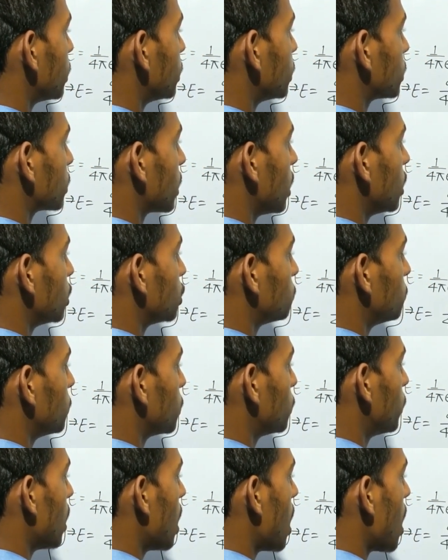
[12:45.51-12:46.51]
इसका
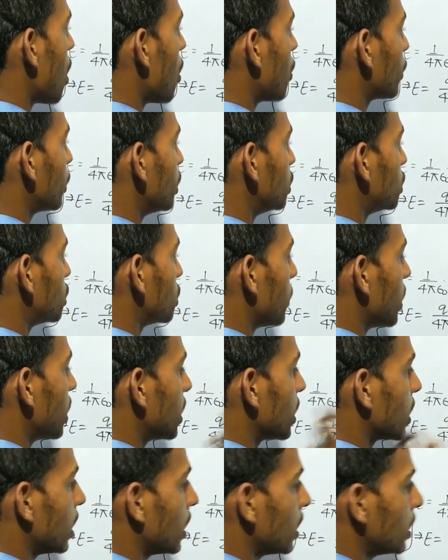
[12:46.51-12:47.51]
इसमें गुणा और नीचे
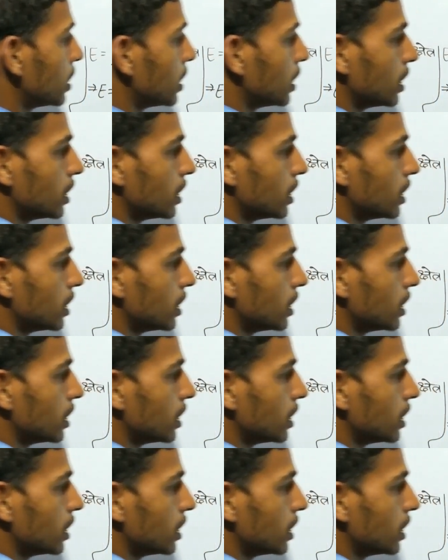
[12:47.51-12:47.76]
वाले का